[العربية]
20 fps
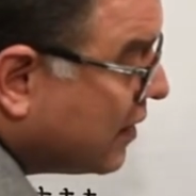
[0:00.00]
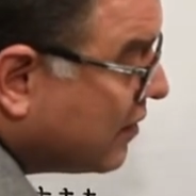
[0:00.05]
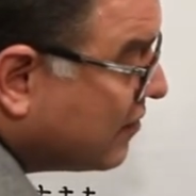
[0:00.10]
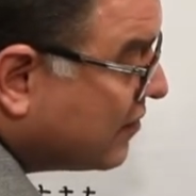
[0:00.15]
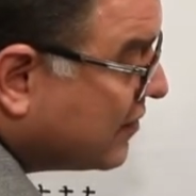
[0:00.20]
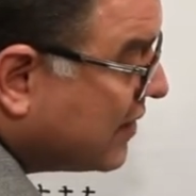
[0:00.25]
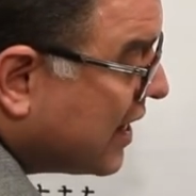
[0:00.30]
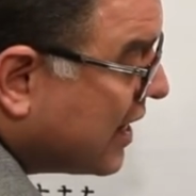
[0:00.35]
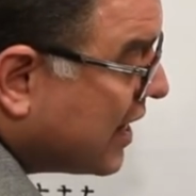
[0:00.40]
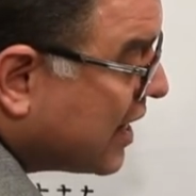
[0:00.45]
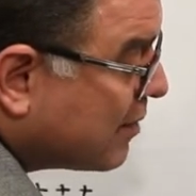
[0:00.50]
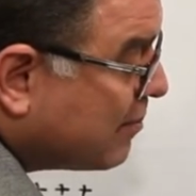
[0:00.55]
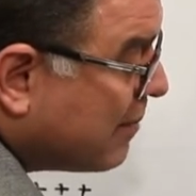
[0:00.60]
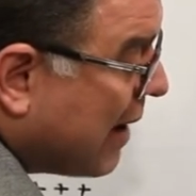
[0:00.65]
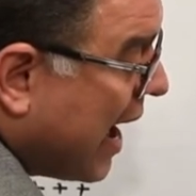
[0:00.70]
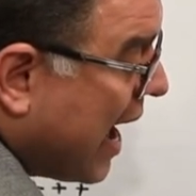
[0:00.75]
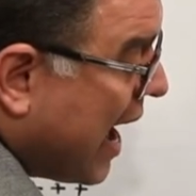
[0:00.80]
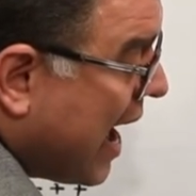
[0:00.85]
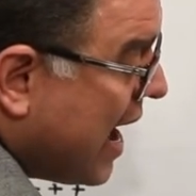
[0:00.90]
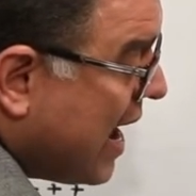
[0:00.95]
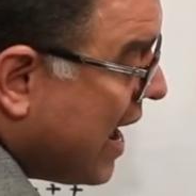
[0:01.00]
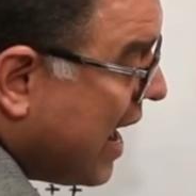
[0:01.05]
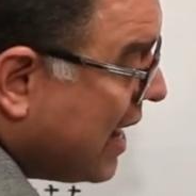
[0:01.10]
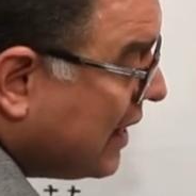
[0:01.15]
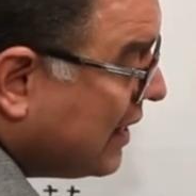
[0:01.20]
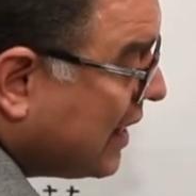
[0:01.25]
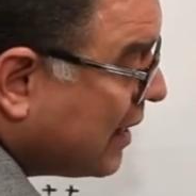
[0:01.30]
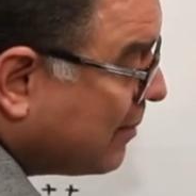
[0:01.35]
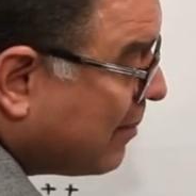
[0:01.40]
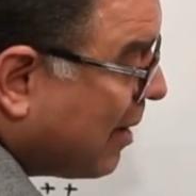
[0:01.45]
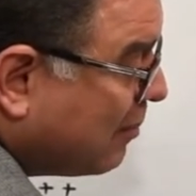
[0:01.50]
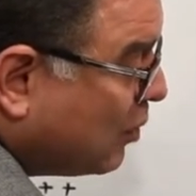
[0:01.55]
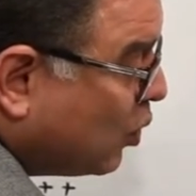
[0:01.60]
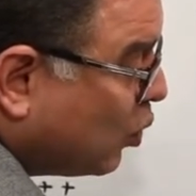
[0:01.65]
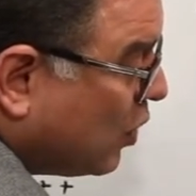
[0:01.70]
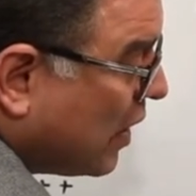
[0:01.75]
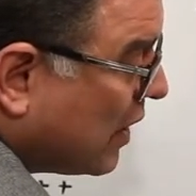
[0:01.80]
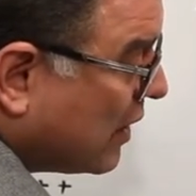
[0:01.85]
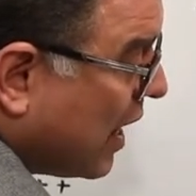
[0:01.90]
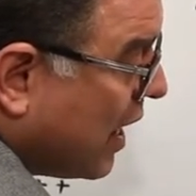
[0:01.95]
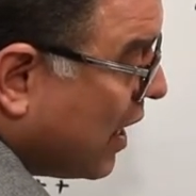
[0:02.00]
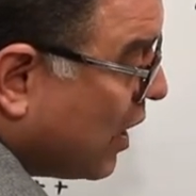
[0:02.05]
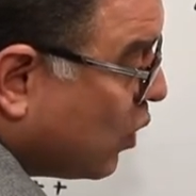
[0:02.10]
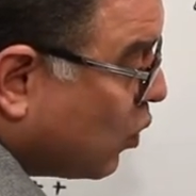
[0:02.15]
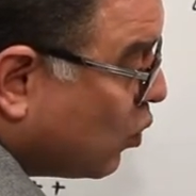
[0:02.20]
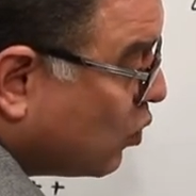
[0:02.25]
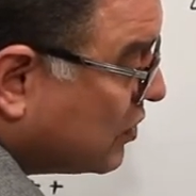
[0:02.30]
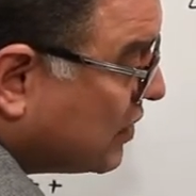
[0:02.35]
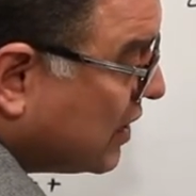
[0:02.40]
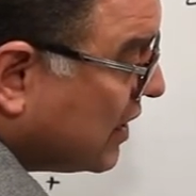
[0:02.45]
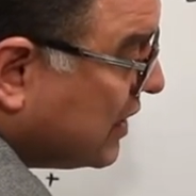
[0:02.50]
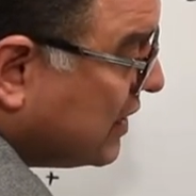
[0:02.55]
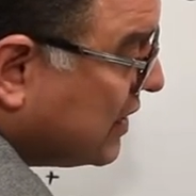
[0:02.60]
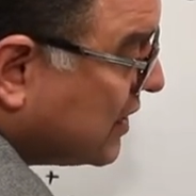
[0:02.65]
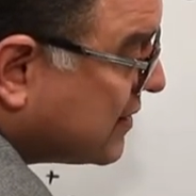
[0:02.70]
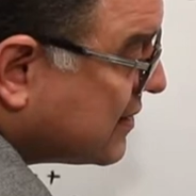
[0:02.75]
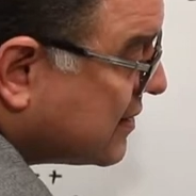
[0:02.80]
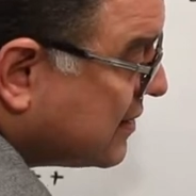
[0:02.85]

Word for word: افتكر معايا اللي انا بعمله لك ده كوتينيوس